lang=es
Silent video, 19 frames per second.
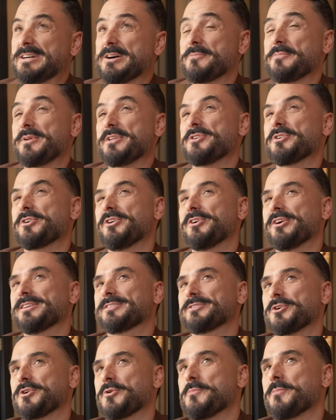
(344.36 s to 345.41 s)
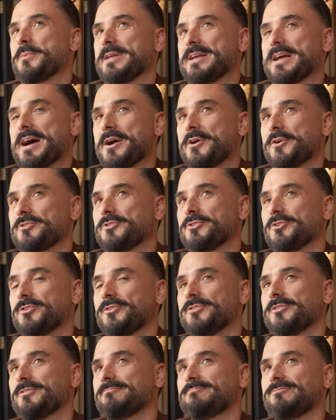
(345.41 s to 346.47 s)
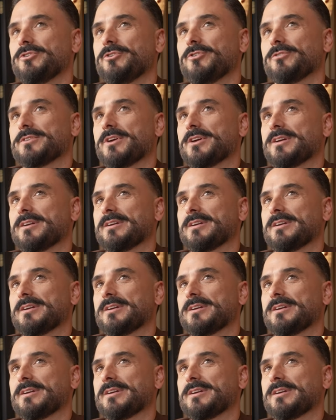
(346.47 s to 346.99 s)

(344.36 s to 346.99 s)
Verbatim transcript: Hombre, yo creo que eso es complicado. Yo no,